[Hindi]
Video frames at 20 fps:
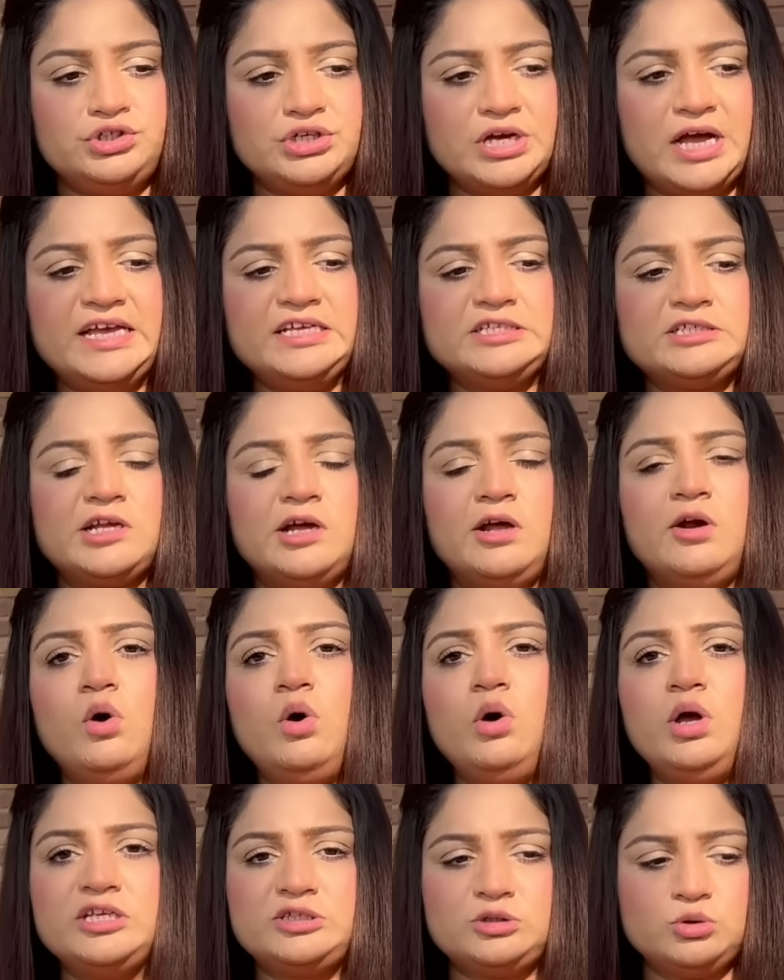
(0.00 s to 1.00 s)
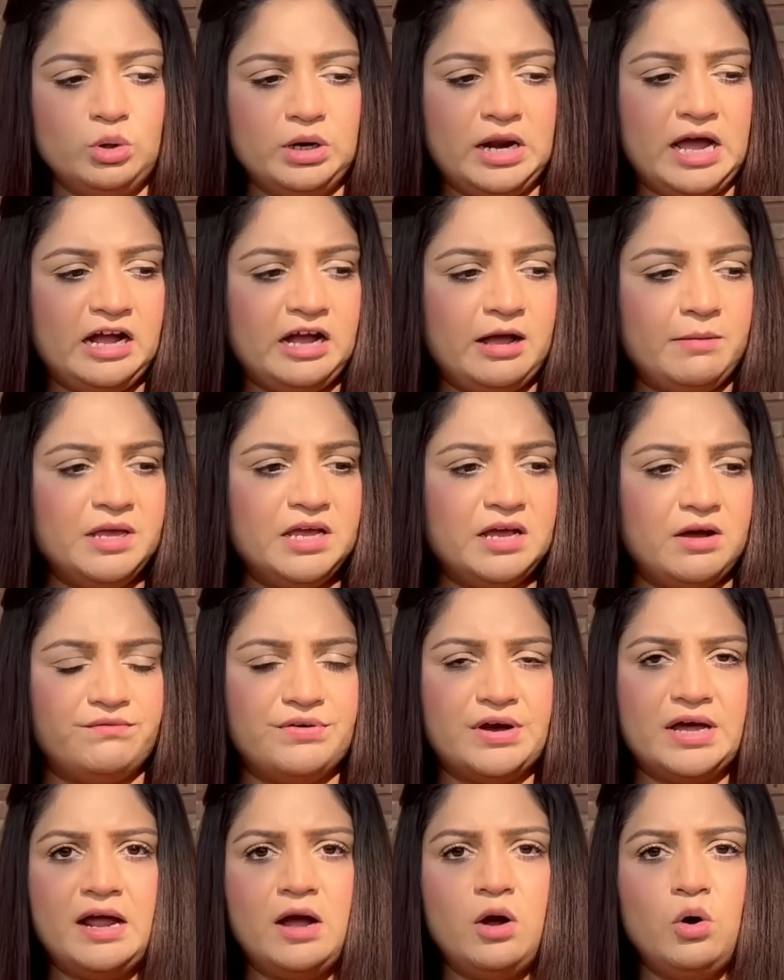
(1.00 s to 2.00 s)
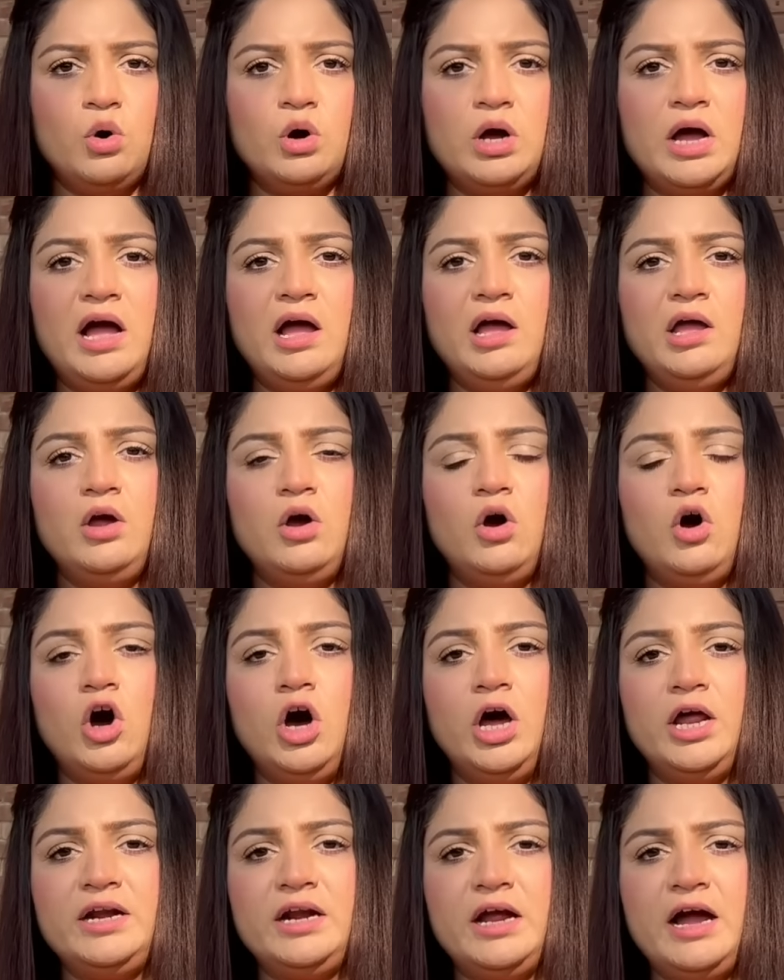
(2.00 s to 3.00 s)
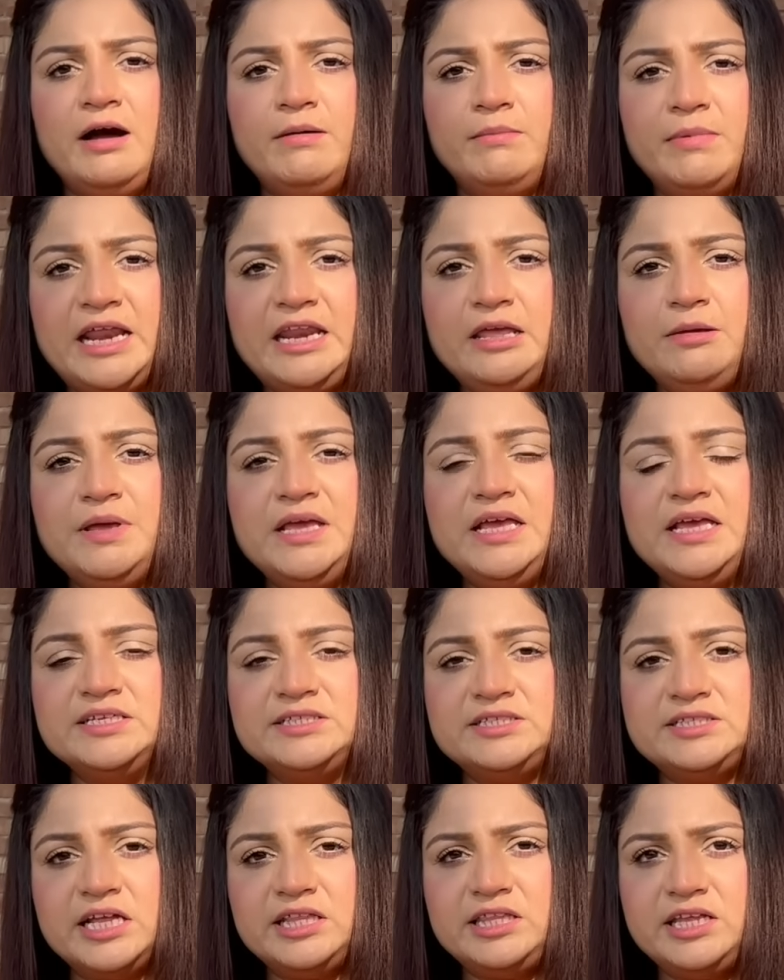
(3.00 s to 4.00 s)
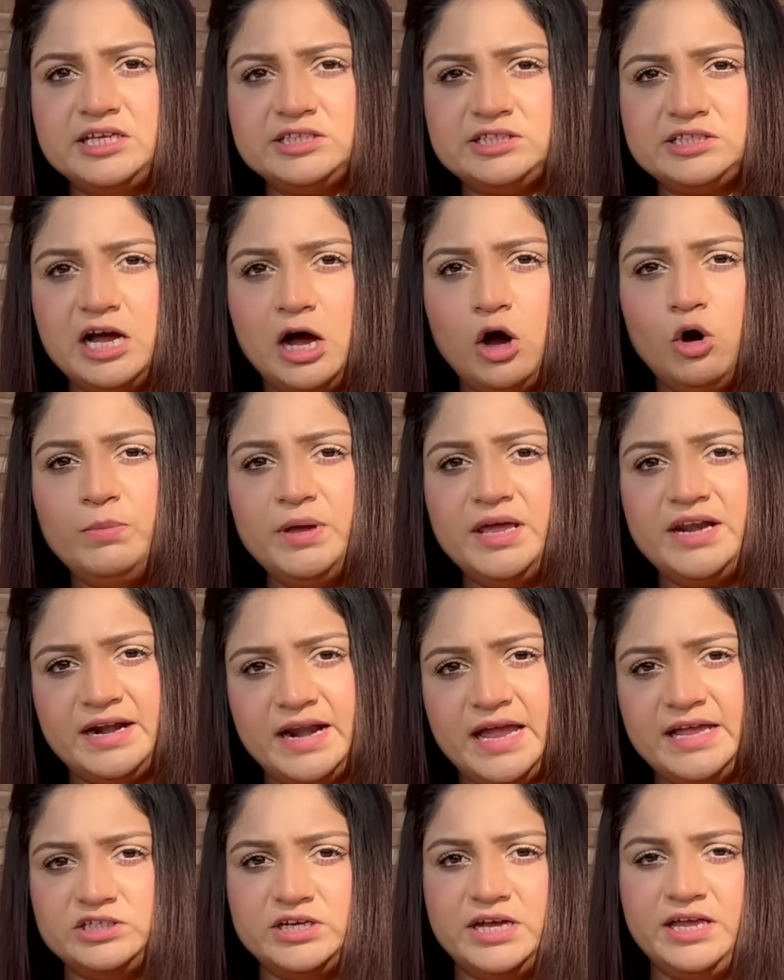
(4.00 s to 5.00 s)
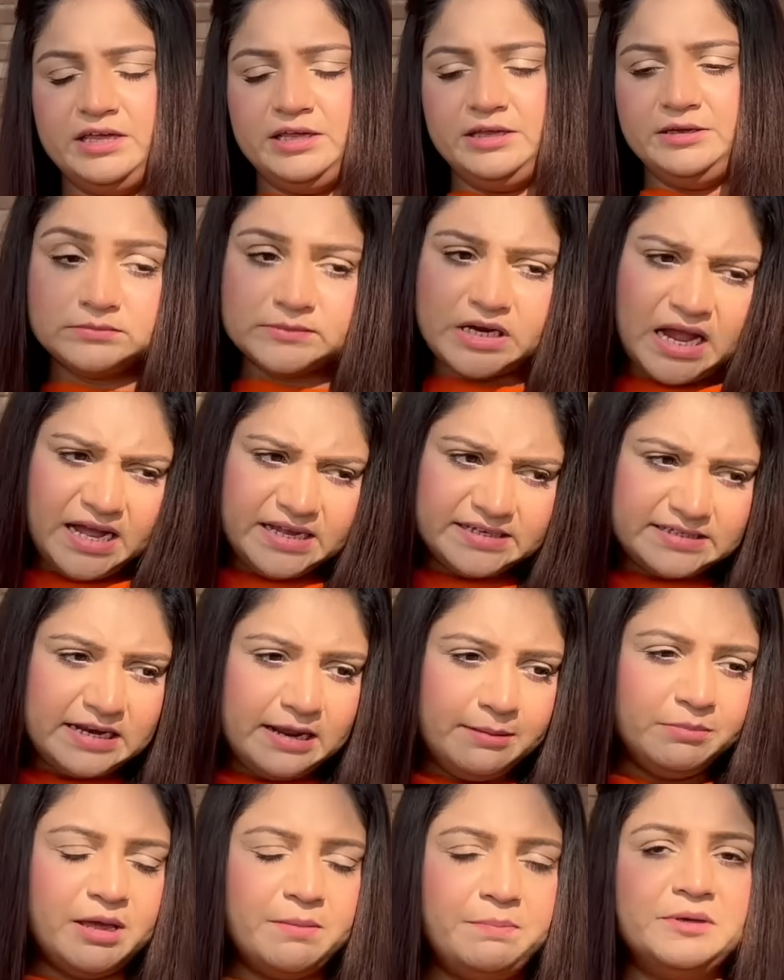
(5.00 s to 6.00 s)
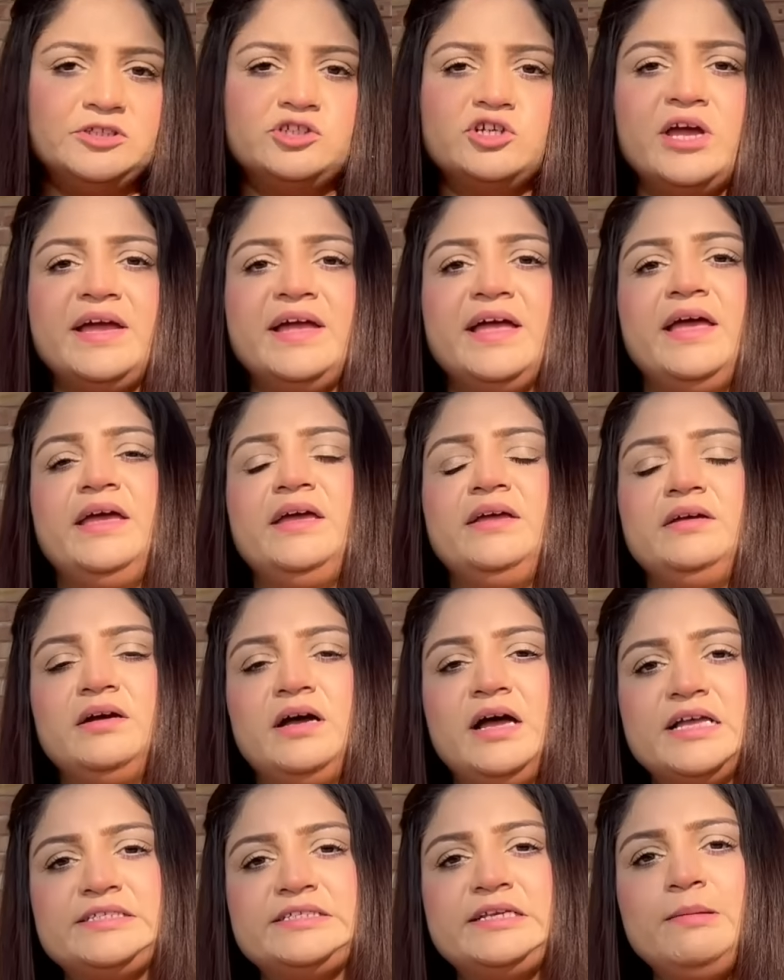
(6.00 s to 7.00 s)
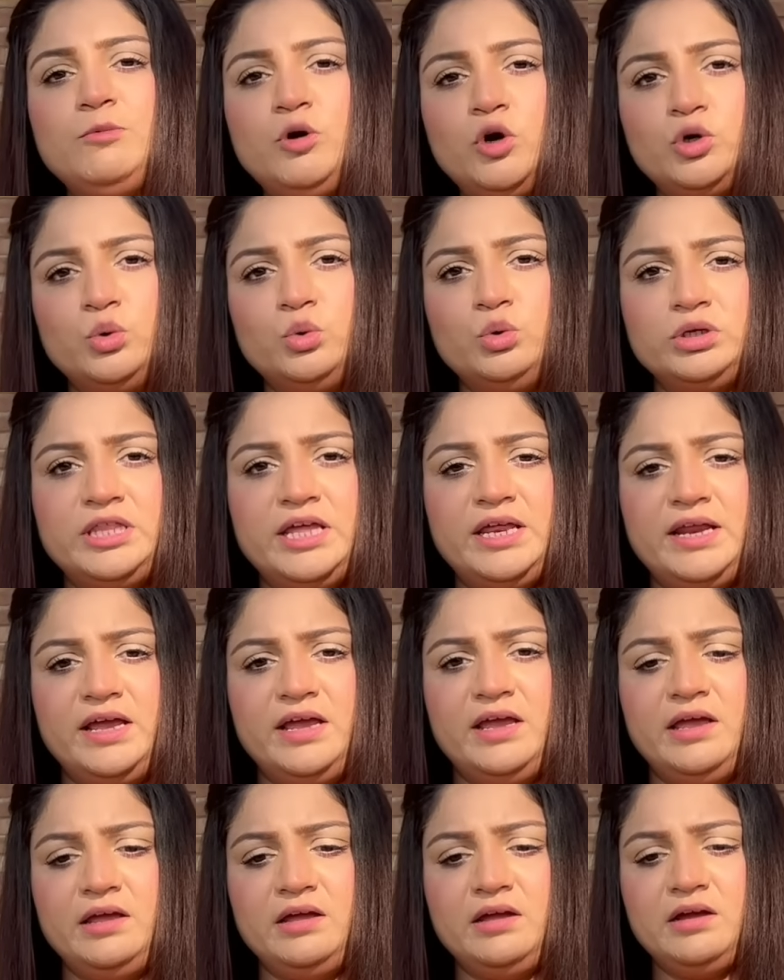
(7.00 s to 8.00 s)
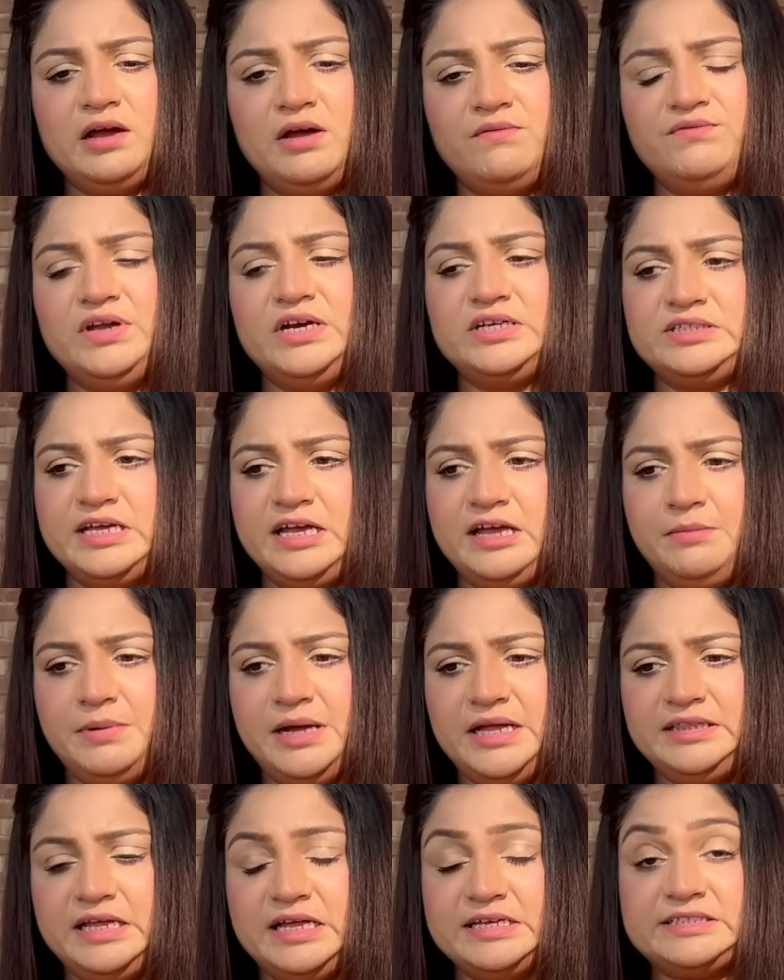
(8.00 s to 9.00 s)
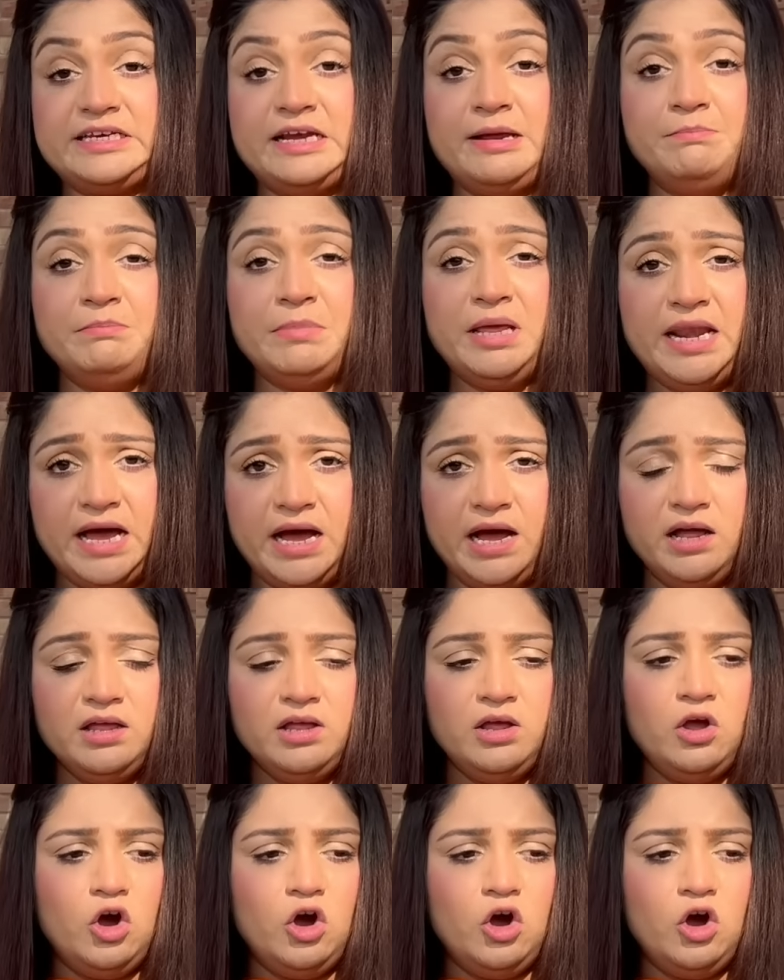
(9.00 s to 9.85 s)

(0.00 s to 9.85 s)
जायज़ करो इस गुनाह का भी कफारा होगा और हमारी भी इज्जत इस गांव में रह जाएगी असलम के पीछे गए असलम को ढूंढते रहे काफ़ी अरसे के बाद असलम मिला